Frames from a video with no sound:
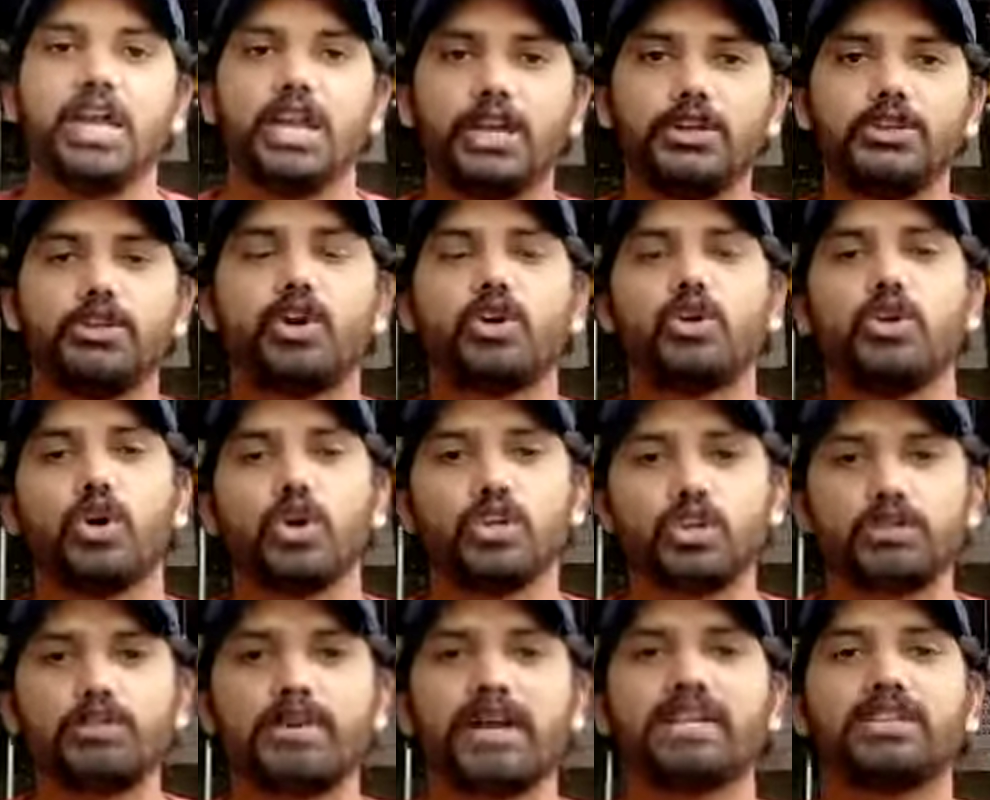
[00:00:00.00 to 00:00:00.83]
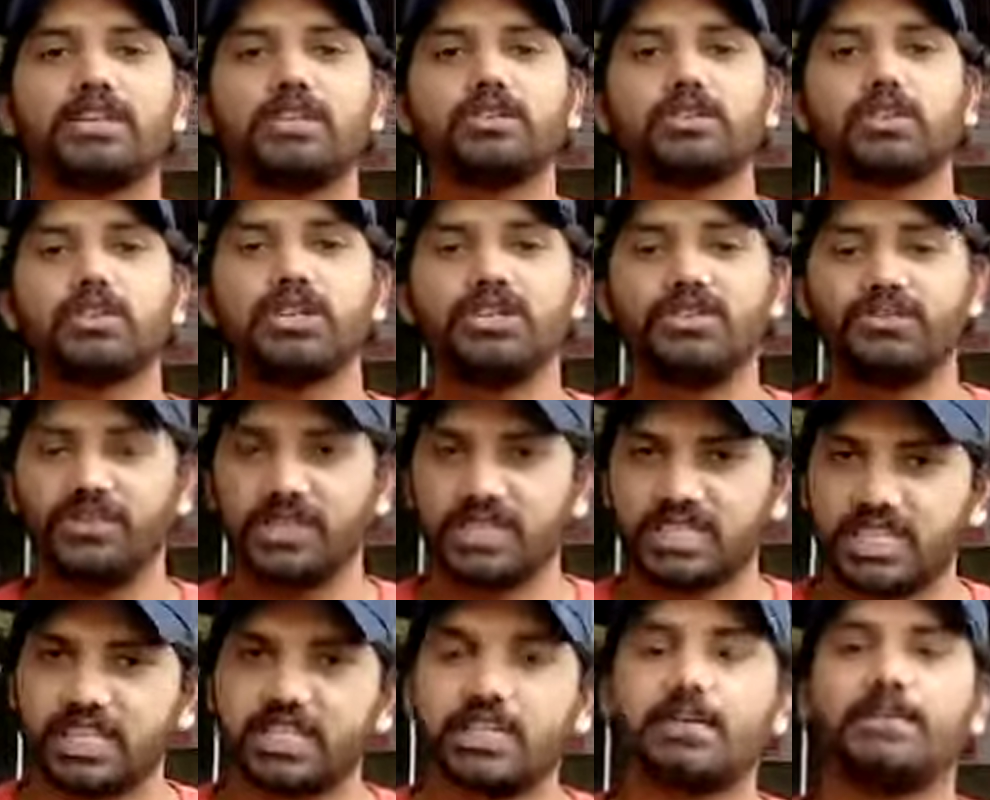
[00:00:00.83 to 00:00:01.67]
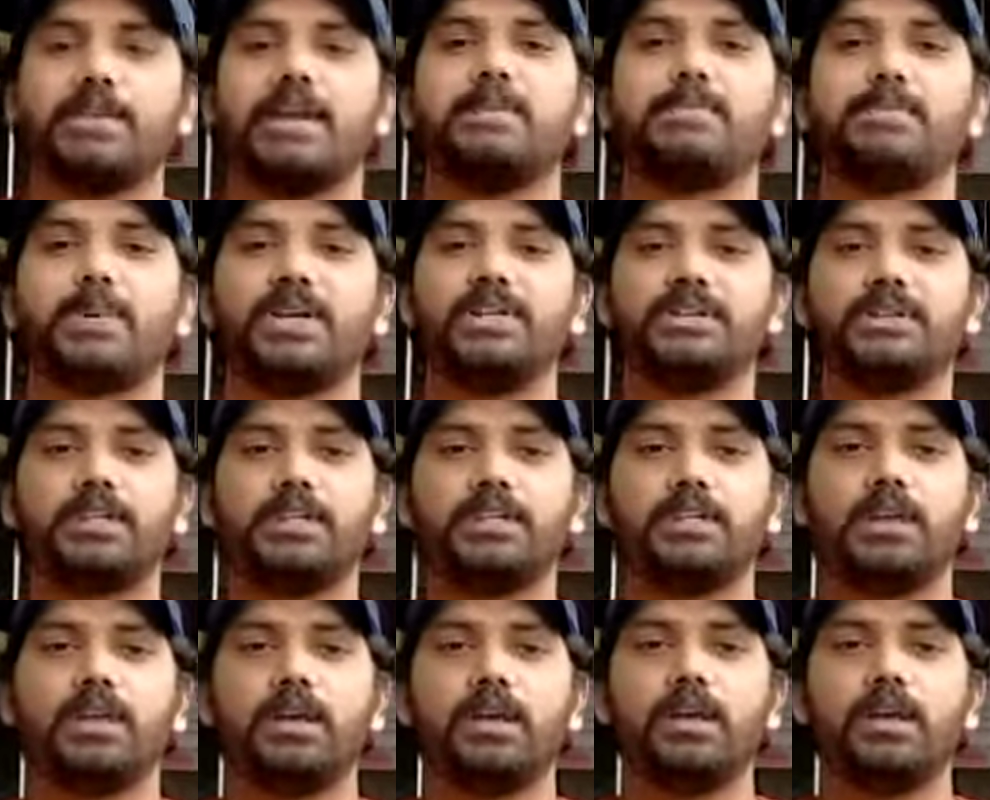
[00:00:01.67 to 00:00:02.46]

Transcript: ఎన్నో లోటుపాట్లతో విచ్ఛిన్నమైపోయింది